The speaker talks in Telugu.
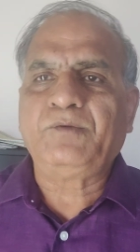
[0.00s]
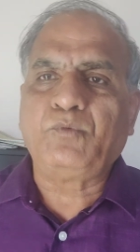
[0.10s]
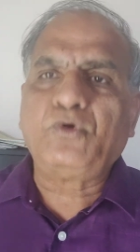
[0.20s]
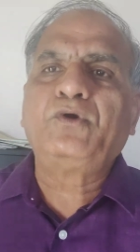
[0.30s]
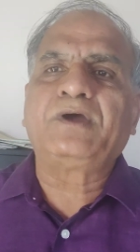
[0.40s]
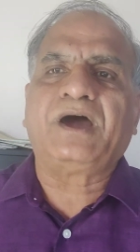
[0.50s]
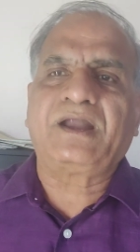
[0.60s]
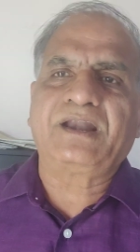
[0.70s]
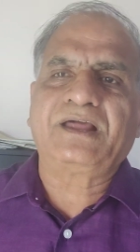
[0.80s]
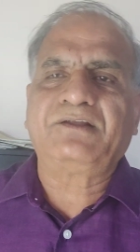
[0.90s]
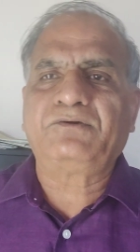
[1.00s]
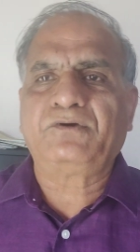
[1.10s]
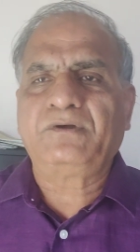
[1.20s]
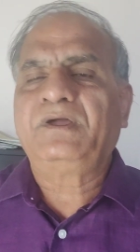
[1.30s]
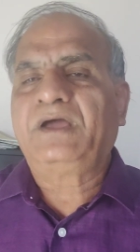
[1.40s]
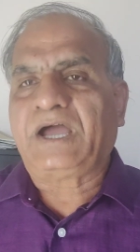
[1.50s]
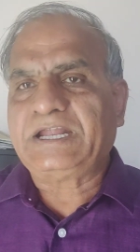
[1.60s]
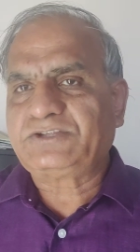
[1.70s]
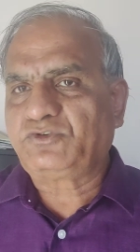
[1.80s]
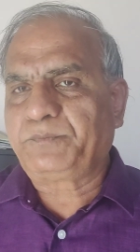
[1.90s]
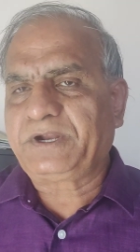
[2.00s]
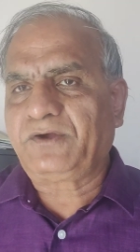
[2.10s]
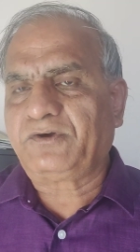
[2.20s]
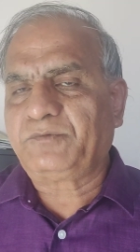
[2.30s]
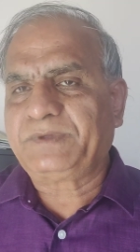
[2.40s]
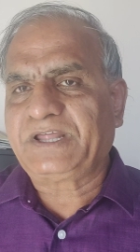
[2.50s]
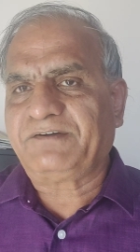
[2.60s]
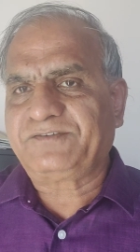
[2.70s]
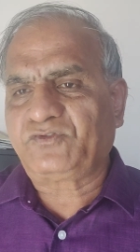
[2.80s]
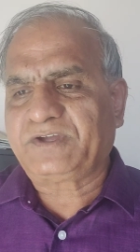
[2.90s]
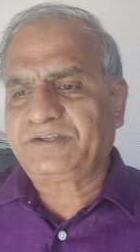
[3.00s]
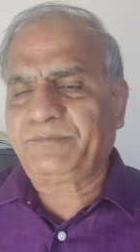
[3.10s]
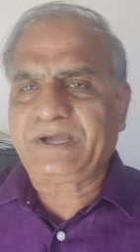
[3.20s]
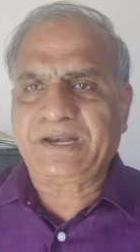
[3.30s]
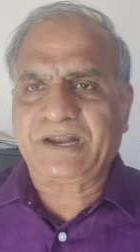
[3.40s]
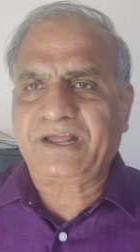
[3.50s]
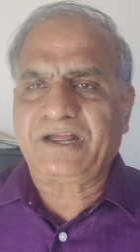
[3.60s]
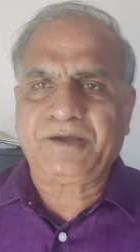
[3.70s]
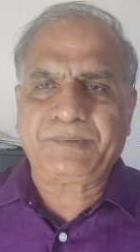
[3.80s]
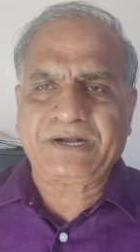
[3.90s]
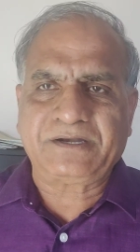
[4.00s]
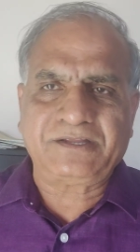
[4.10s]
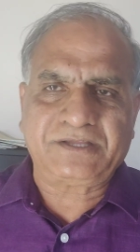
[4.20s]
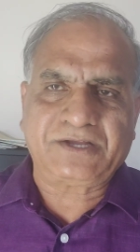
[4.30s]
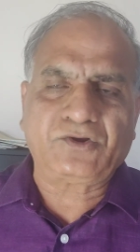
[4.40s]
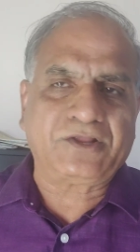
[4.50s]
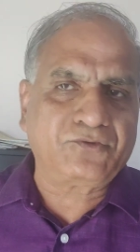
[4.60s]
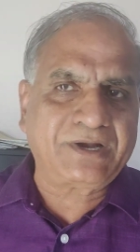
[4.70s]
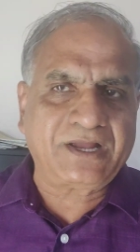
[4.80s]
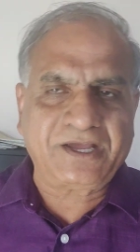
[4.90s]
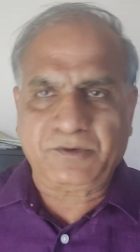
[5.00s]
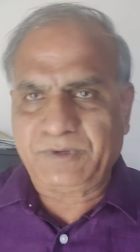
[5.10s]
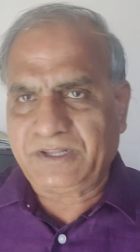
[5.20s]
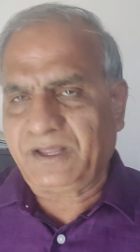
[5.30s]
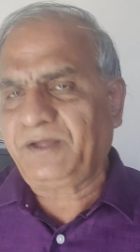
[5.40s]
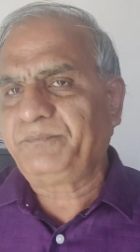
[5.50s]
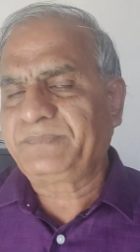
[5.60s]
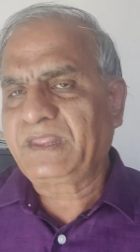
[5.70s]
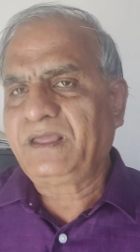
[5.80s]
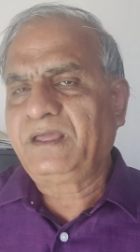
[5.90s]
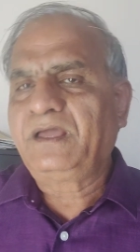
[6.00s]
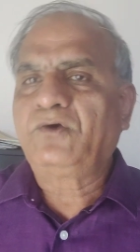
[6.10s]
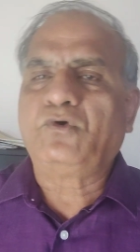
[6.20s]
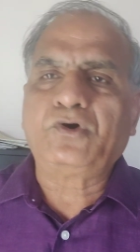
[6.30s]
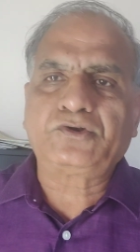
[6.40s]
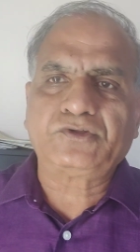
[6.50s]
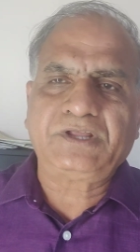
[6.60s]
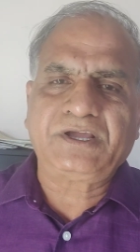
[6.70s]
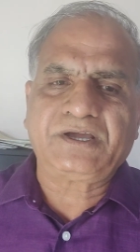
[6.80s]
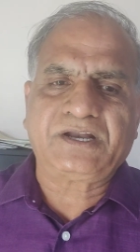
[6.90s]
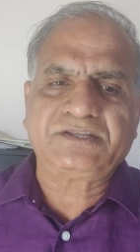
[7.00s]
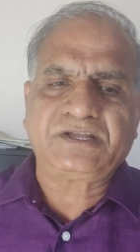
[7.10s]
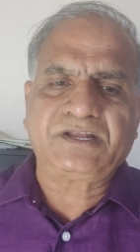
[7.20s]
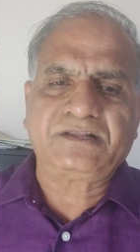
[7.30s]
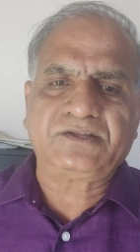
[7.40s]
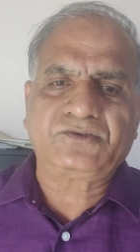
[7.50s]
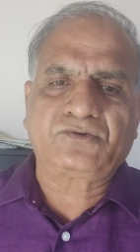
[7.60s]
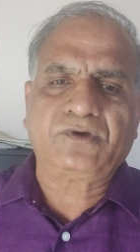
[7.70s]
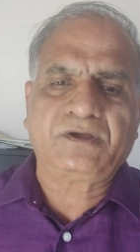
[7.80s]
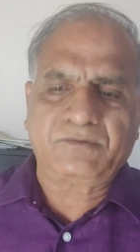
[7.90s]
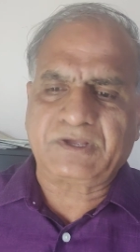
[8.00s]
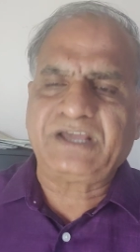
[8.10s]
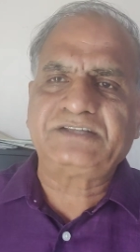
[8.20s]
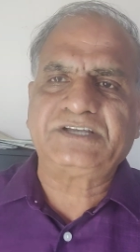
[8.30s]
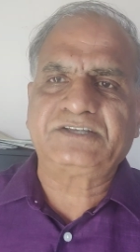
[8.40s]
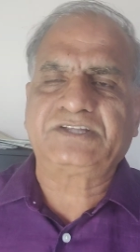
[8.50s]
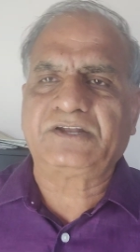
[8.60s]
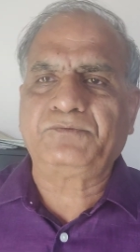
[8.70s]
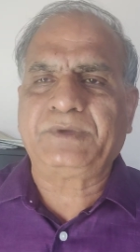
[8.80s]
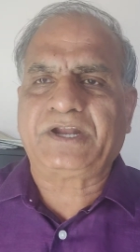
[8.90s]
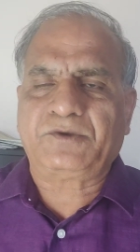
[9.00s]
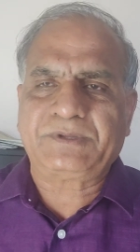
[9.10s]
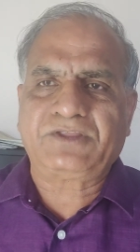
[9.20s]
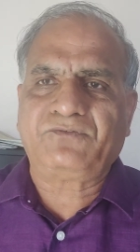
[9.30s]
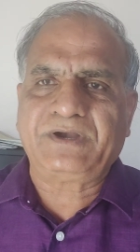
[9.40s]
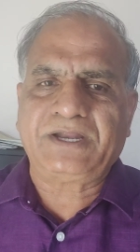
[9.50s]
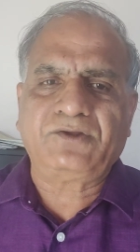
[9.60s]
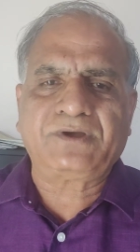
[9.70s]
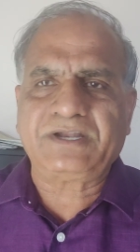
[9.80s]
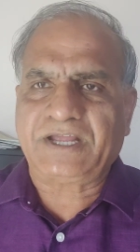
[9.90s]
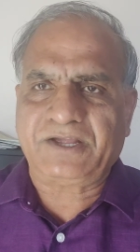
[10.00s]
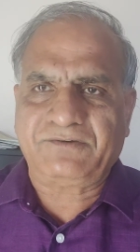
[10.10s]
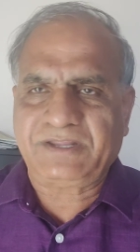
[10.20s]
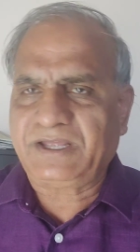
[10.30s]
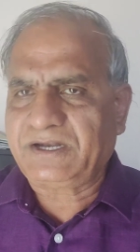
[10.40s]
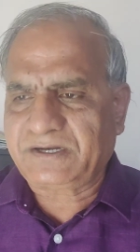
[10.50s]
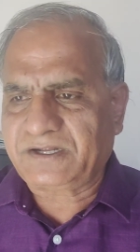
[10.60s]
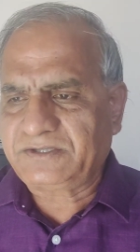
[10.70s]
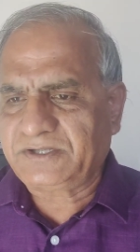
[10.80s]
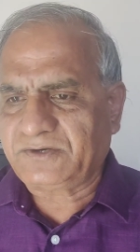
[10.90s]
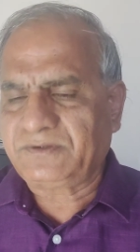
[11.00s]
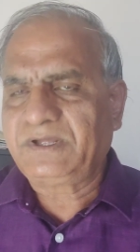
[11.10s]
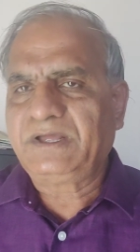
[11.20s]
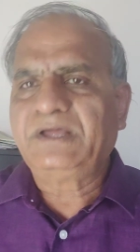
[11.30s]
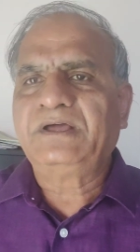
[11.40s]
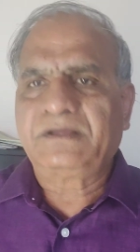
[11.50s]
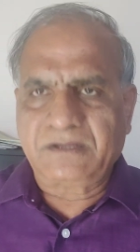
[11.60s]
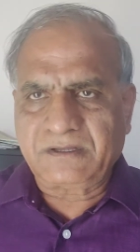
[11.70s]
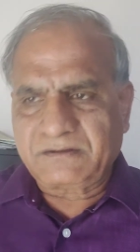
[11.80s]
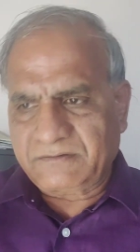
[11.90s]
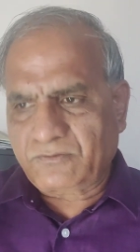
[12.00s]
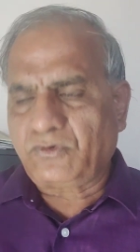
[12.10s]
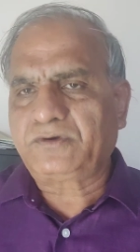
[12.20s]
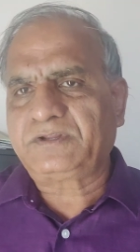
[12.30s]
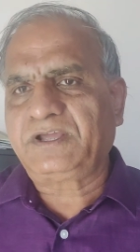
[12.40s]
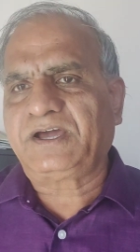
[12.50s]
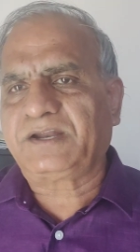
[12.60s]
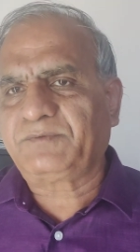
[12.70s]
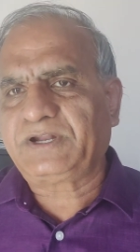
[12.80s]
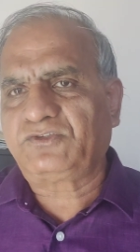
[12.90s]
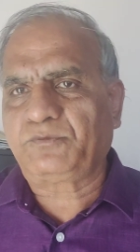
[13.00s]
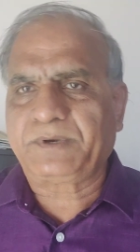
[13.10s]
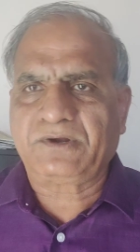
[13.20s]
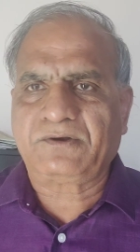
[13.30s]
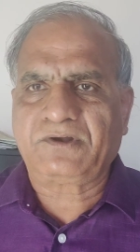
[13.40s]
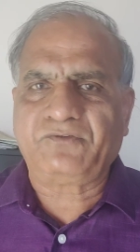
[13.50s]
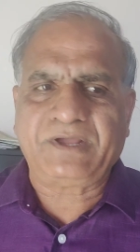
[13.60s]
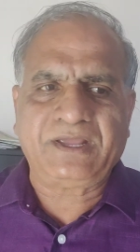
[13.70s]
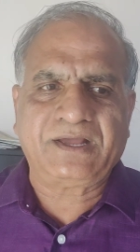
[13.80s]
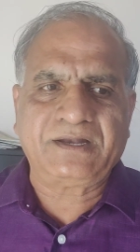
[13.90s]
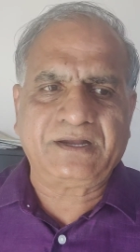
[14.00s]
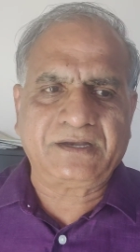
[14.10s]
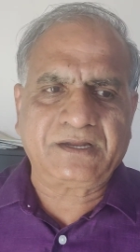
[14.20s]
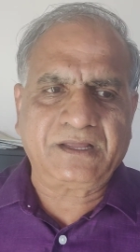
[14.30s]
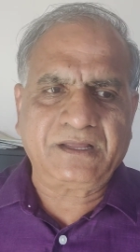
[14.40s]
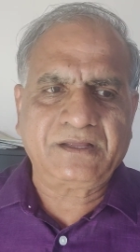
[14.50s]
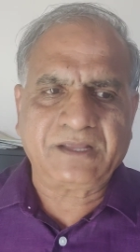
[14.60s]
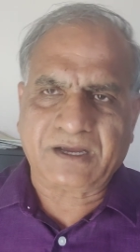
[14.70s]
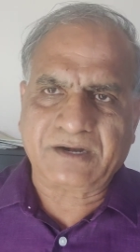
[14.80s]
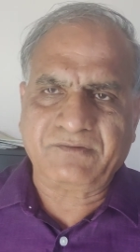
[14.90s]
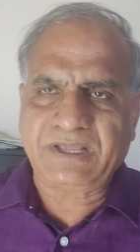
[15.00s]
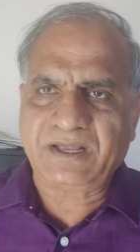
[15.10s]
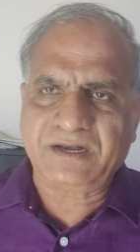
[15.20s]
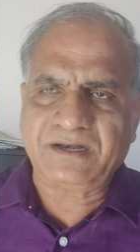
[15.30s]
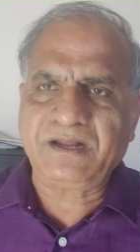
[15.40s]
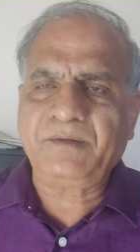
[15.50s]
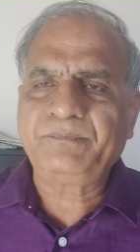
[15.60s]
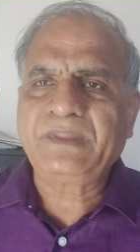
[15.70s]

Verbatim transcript: ఈ మూడు కారణాలు ఆయన సుప్రీంకోర్టు మీద అవిశ్వాసం బహిరంగంగా ప్రకటించారు అందువల్ల ఆయన మీద కోర్టు ధిక్కార చర్యలు తీసుకో చేస్తాను మీరు అనుమతి ఇవ్వండి అని ఒక న్యాయవాది ఆయనకు రాశారు కోర్టు ధిక్కారం అనేది సుప్రీంకోర్టులో వేయాలి అంటే ఎక్కడ వేయాలన్నా